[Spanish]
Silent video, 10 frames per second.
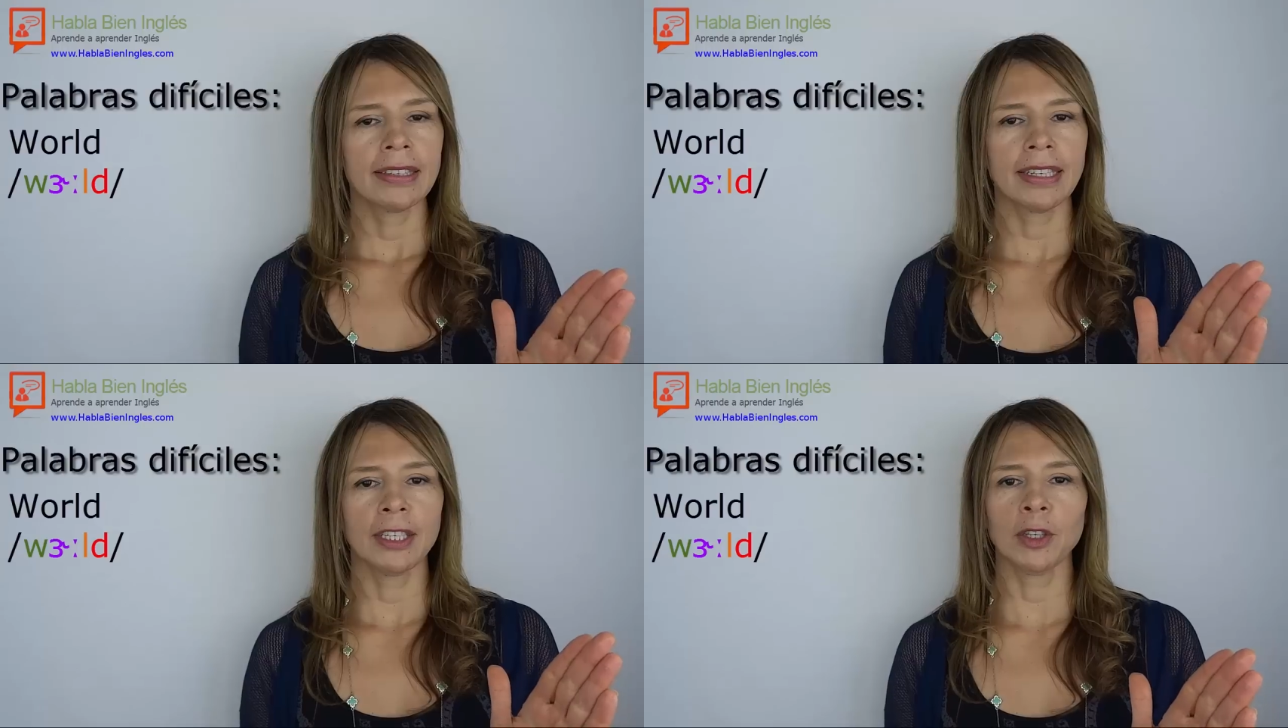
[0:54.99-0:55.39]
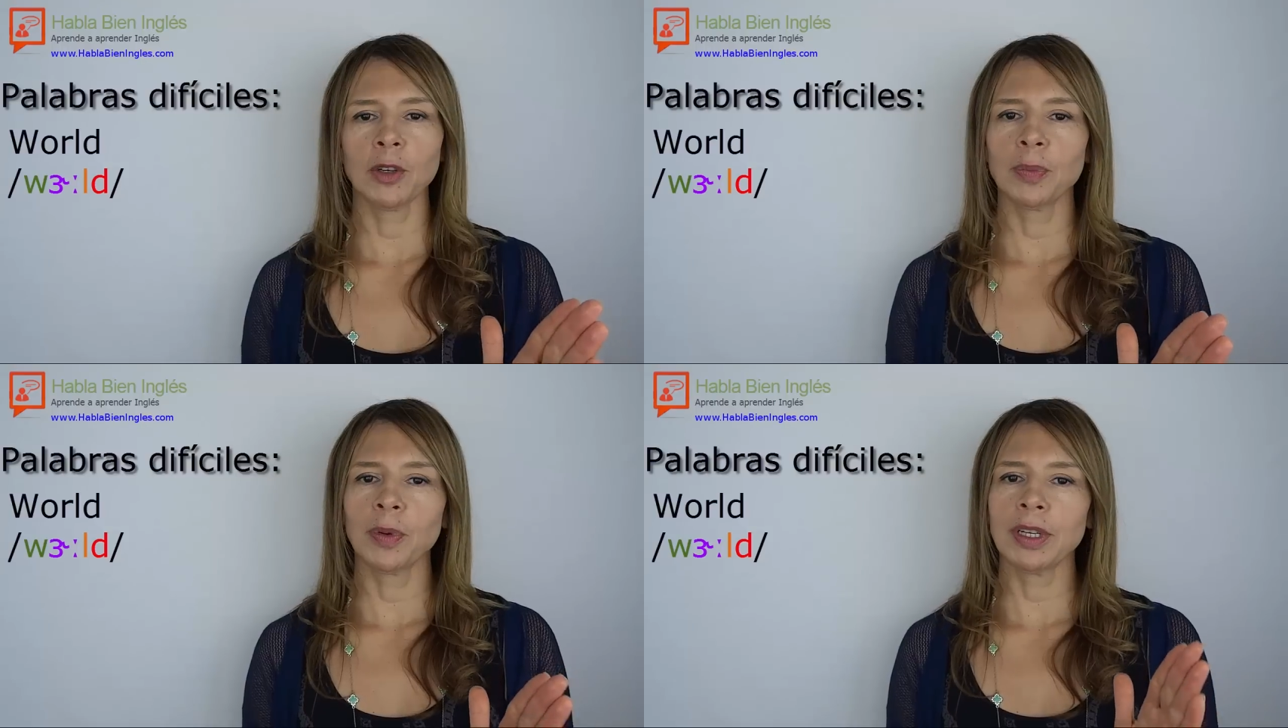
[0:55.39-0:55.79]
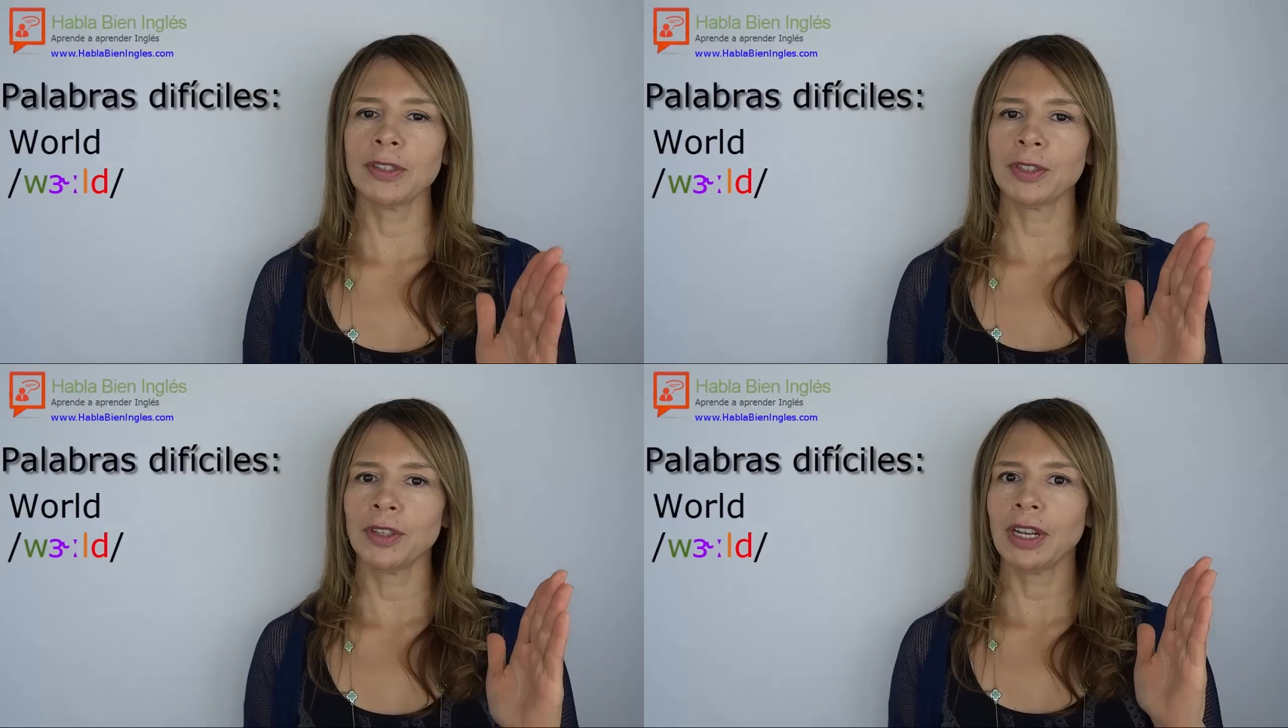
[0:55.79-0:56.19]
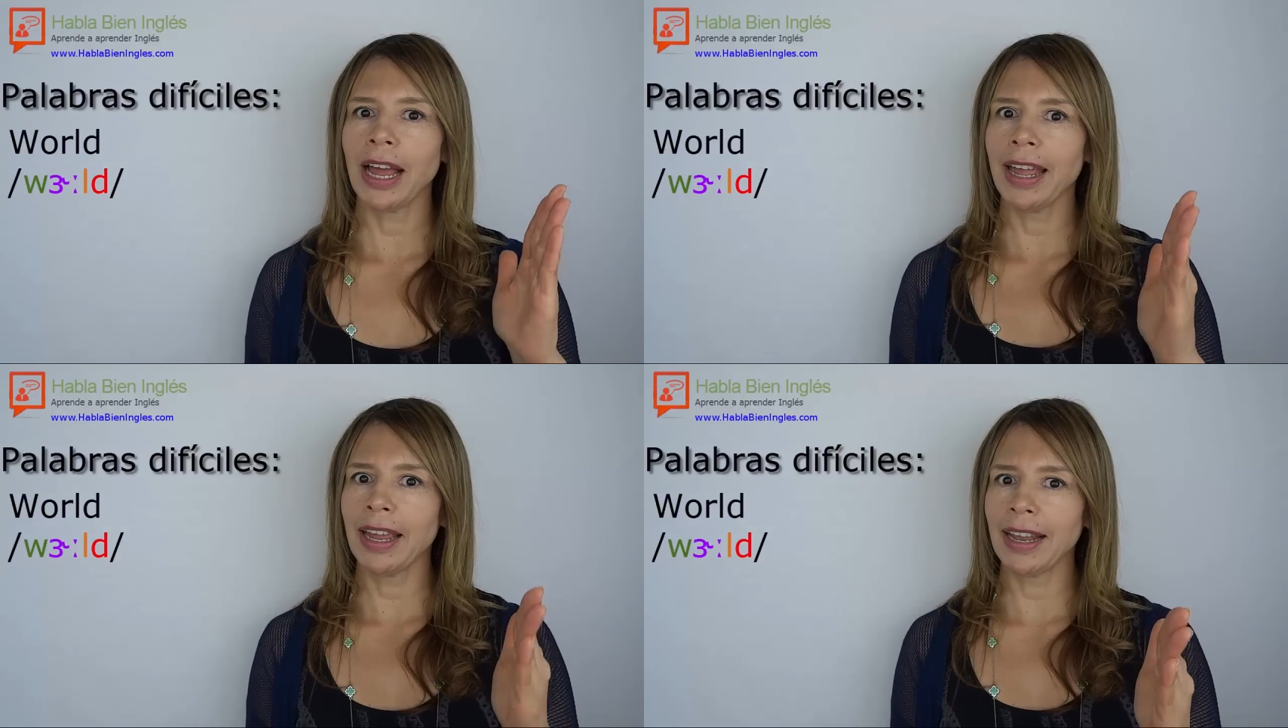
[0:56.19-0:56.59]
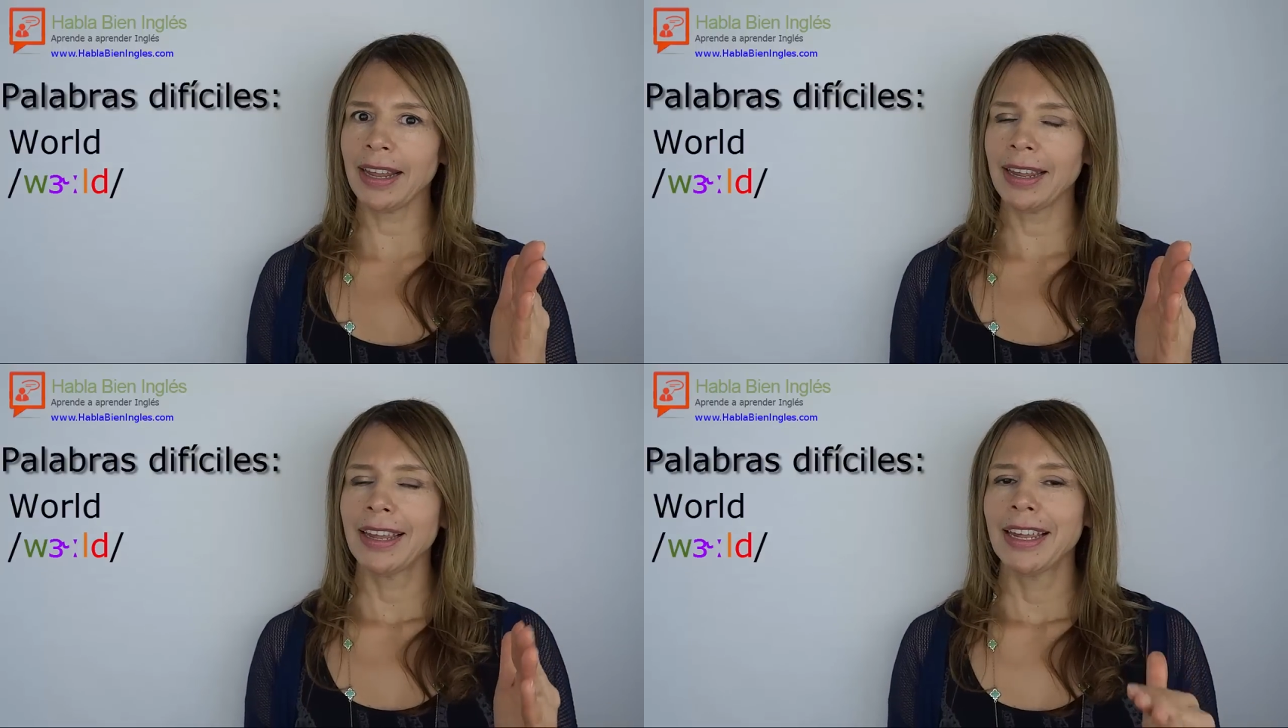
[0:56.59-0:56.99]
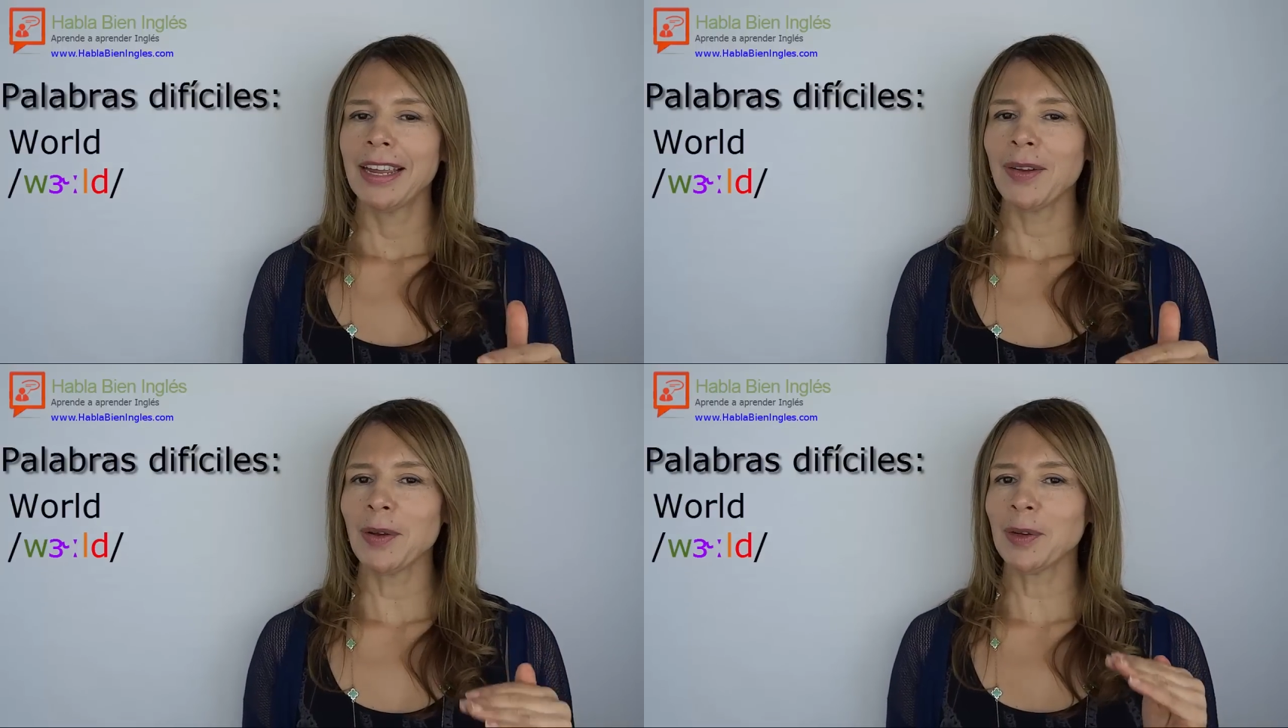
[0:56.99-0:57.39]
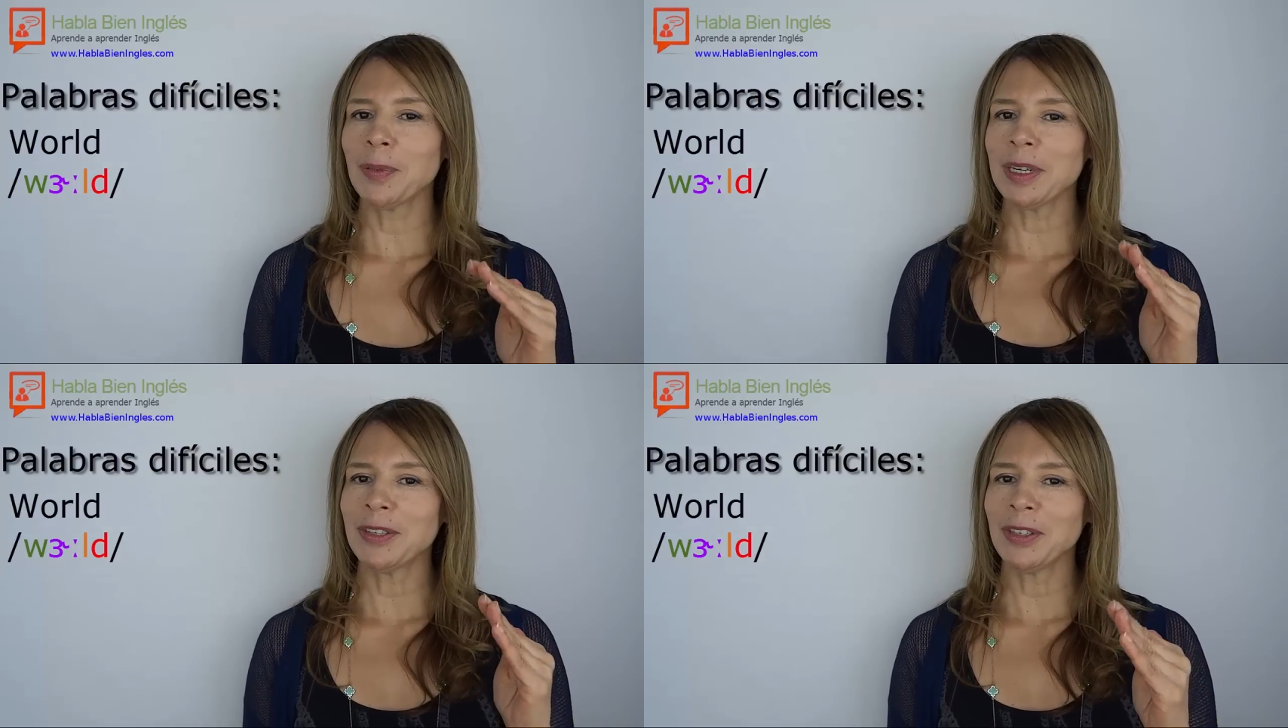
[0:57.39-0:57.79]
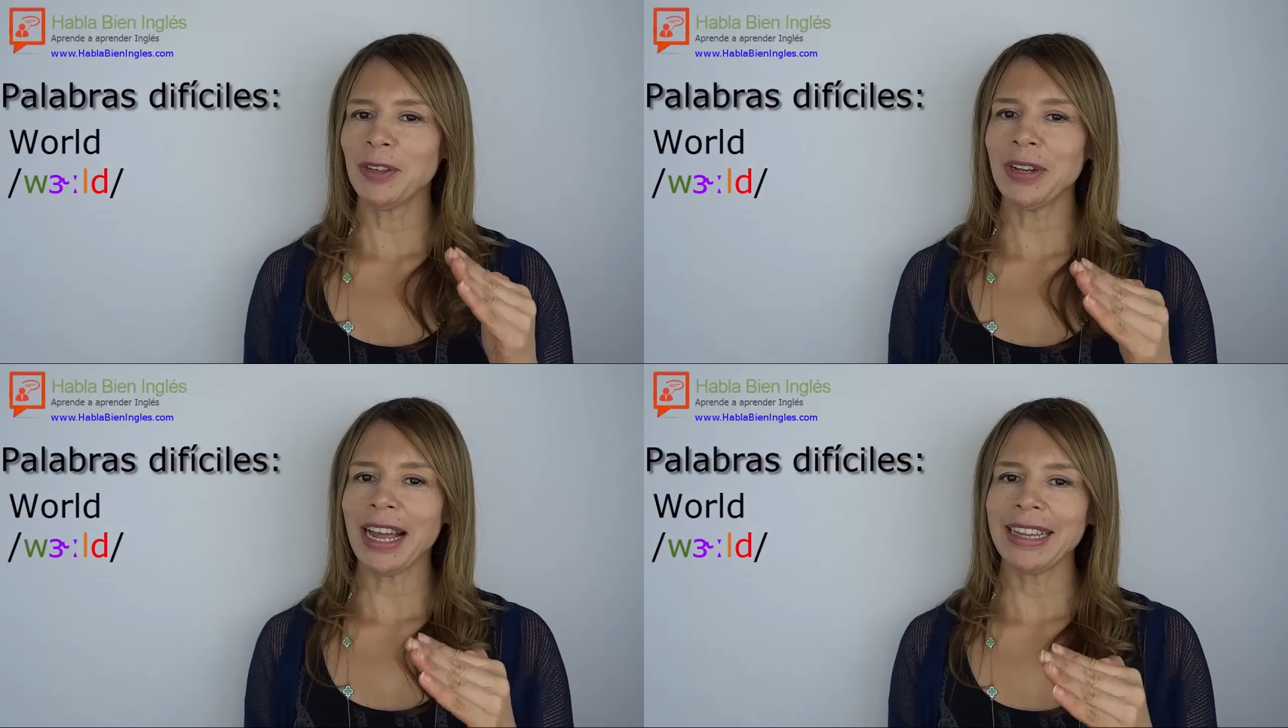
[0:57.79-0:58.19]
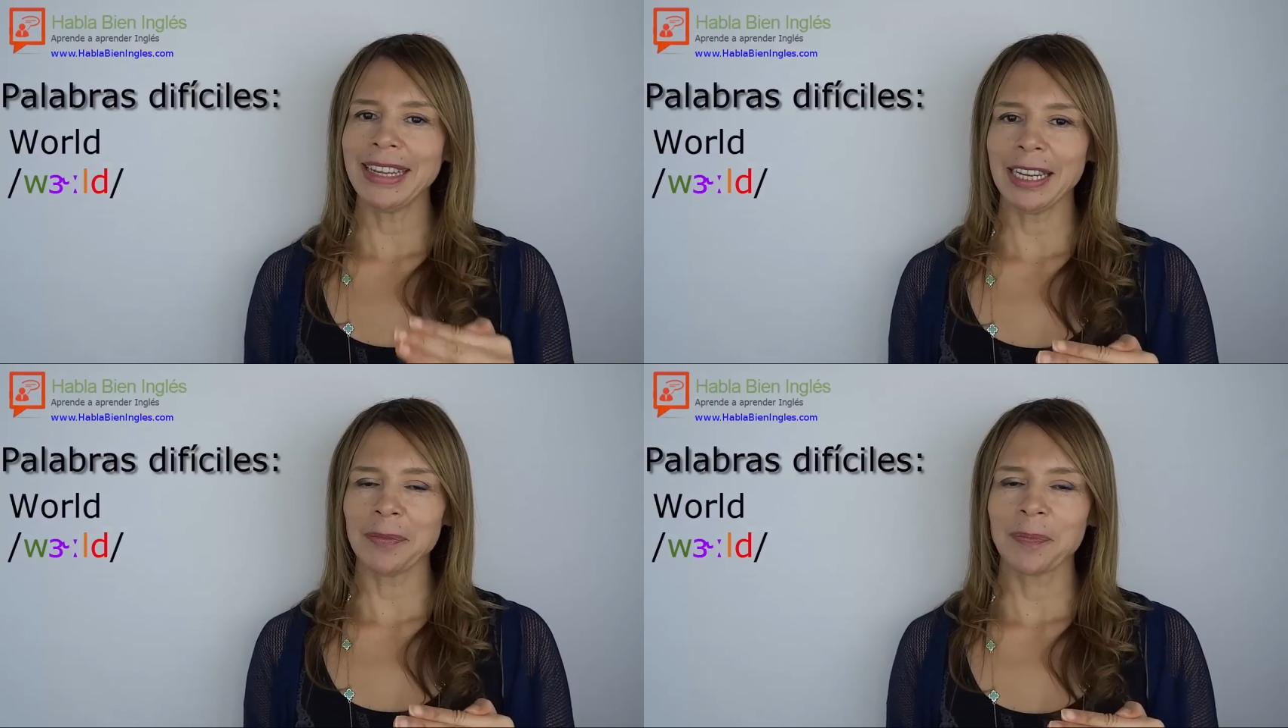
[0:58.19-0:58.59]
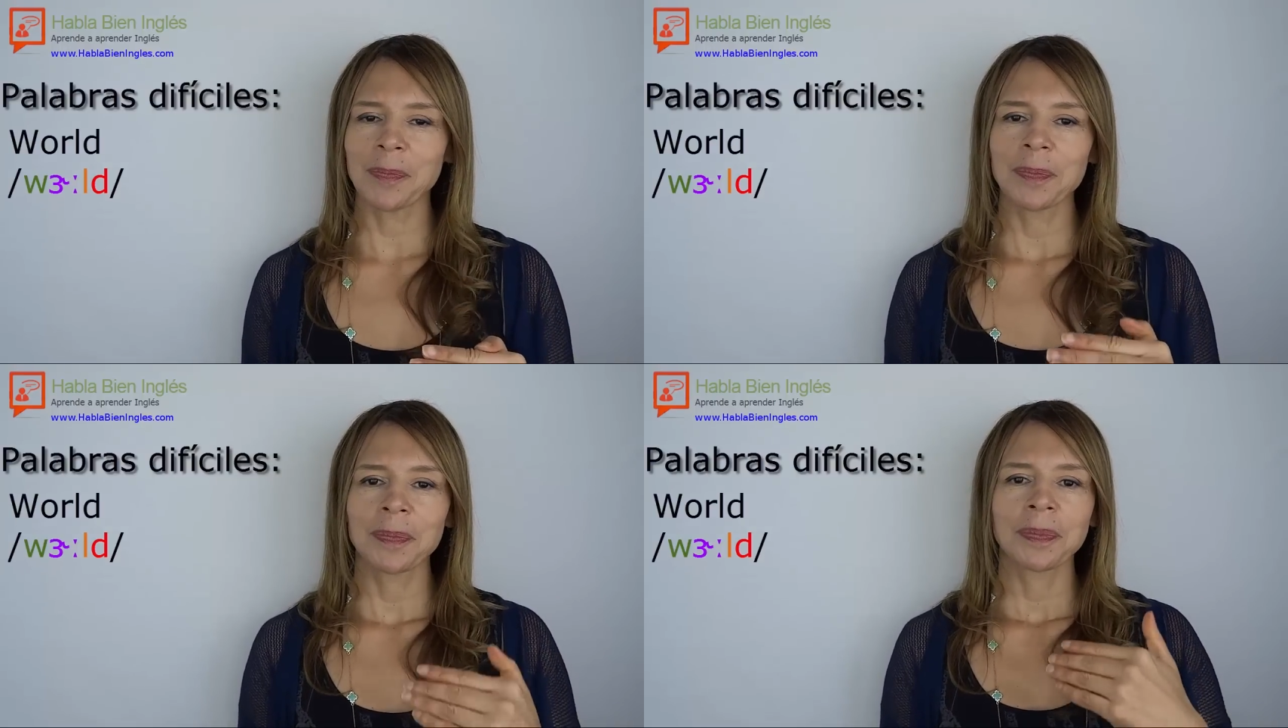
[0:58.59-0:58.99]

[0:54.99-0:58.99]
seguido por el sonido de la L, y luego por el sonido de la D.